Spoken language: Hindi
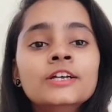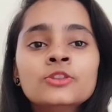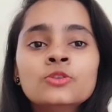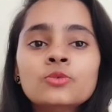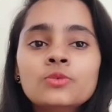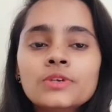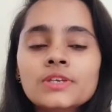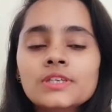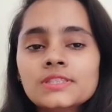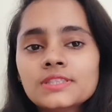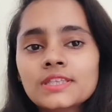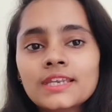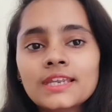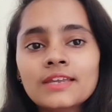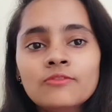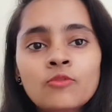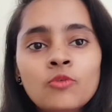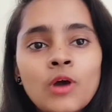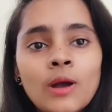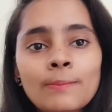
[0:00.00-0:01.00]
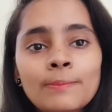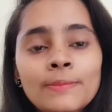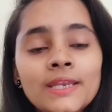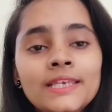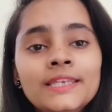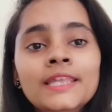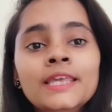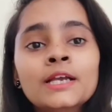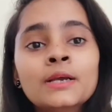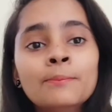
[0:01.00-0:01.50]
तो किस तरह वो अपने
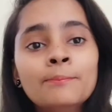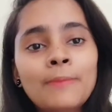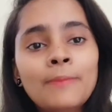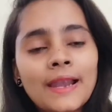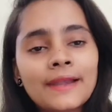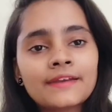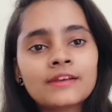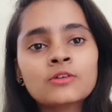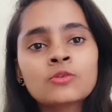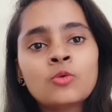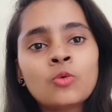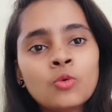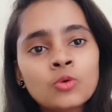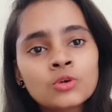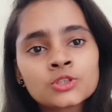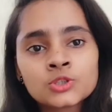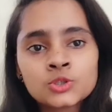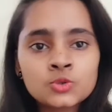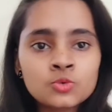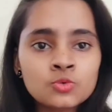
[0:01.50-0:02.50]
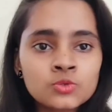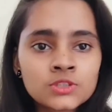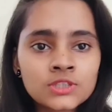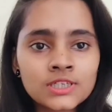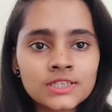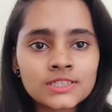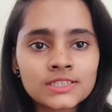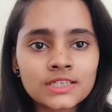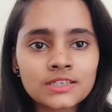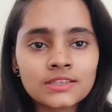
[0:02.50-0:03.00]
लिए एक बेटर कोर्स चूज़
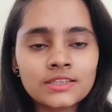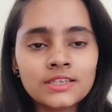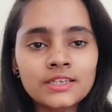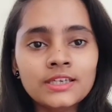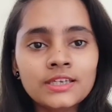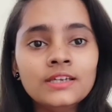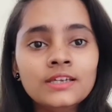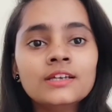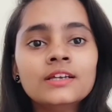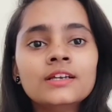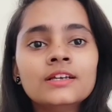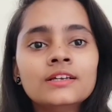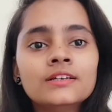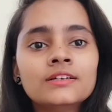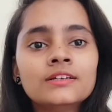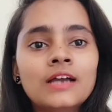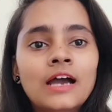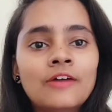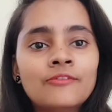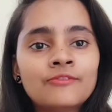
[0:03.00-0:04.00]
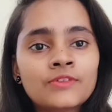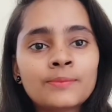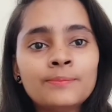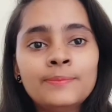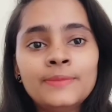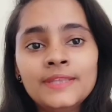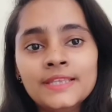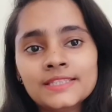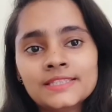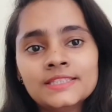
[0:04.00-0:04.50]
कर सकते हैं आफ्टर
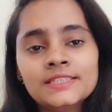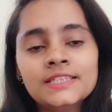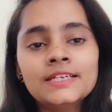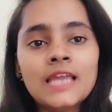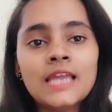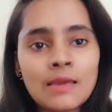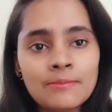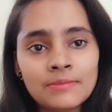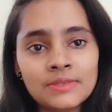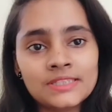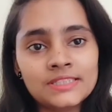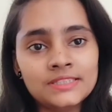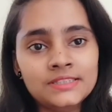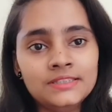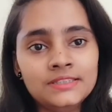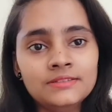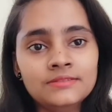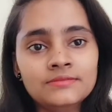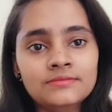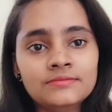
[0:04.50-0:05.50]
बी एस सी एंड एम एस सी